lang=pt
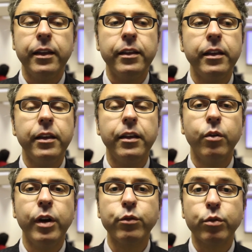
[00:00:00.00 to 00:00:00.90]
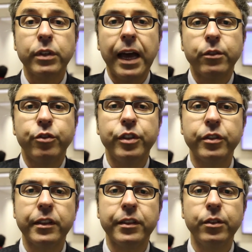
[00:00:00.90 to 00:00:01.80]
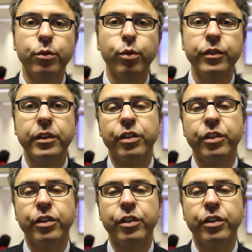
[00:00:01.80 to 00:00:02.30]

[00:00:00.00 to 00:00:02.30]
E o resultado disso, é, sem dúvida,